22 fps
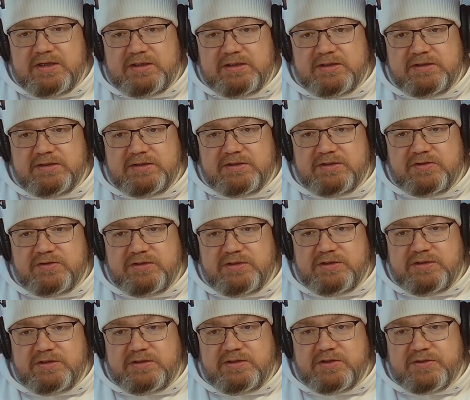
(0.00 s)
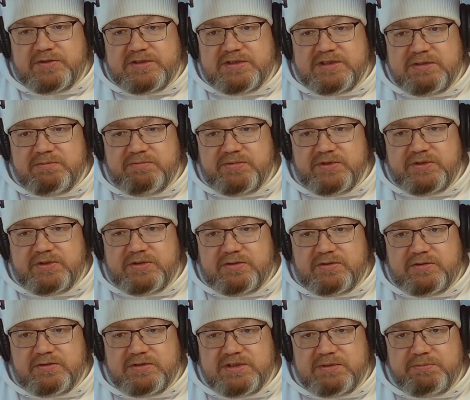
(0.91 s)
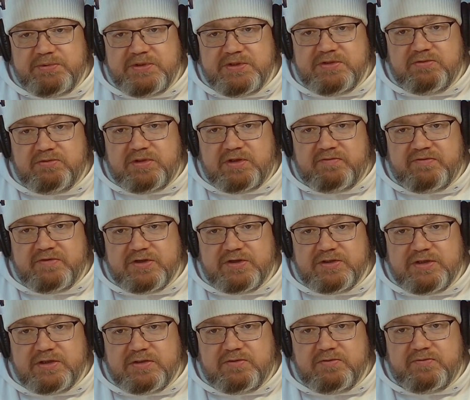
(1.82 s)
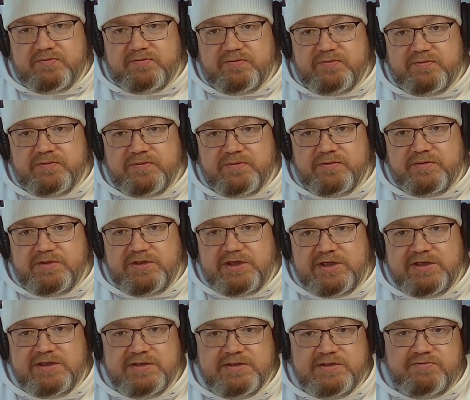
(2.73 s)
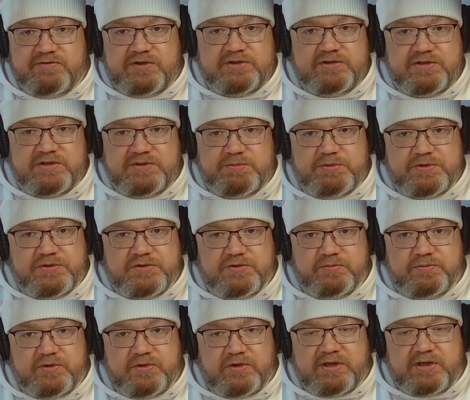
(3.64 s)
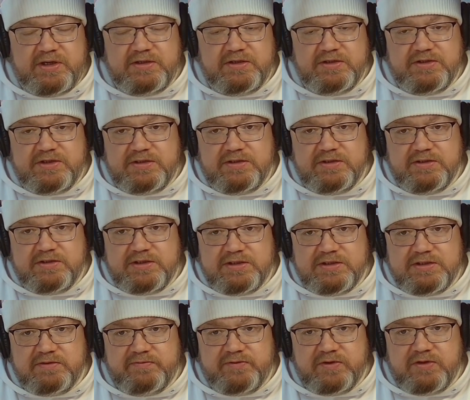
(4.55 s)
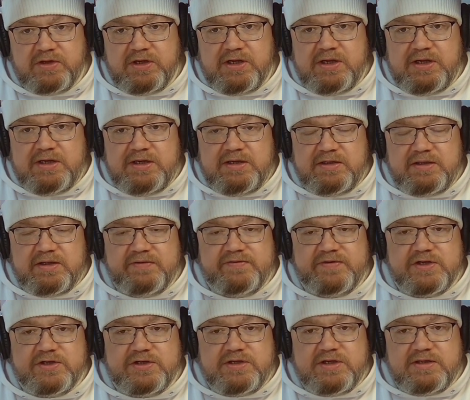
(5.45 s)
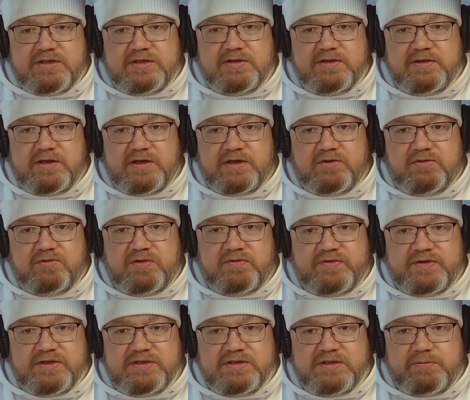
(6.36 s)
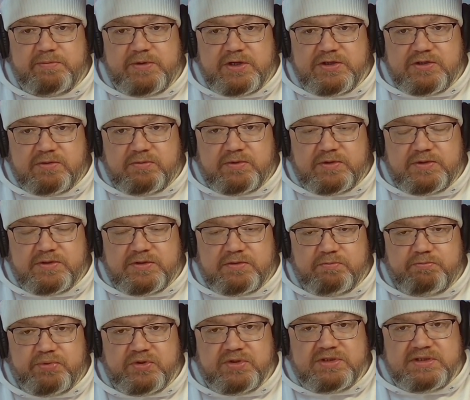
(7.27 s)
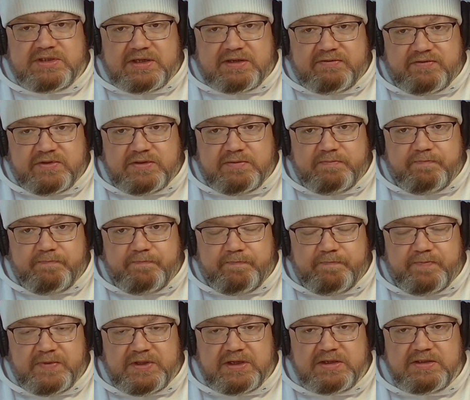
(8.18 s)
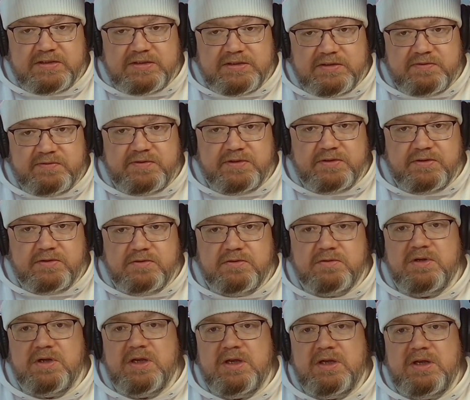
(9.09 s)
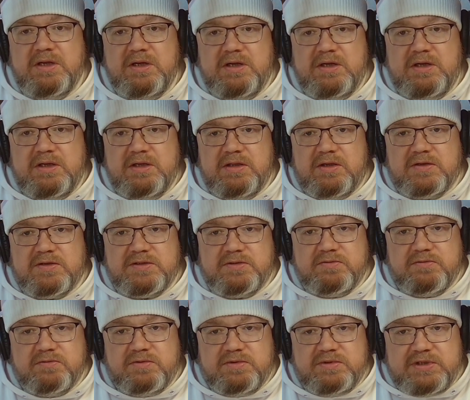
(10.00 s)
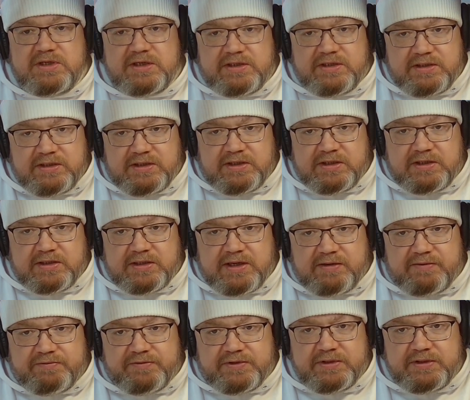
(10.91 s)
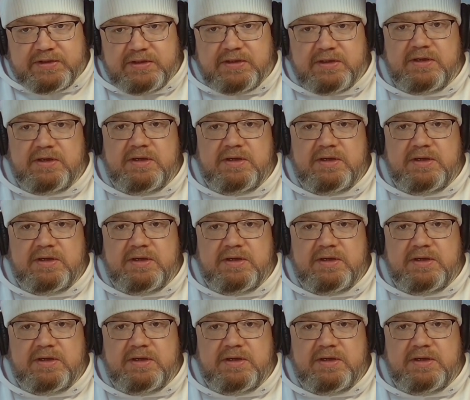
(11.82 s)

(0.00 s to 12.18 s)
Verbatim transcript: No i dostęp do zapisu tych warsztatów nie jest w żaden sposób ograniczany czasowo. Te warsztaty, na które Was zapraszam, to są podstawy transurfingu, to są techniki TAFTI,